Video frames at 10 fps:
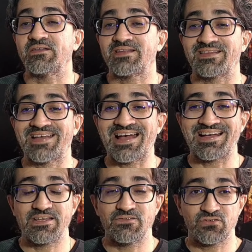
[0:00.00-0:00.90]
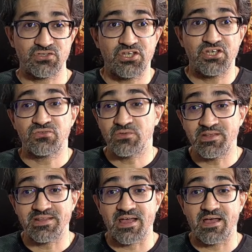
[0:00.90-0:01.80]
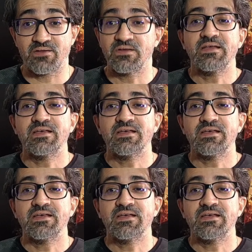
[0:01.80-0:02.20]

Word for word: tratar arquivos texto e binário,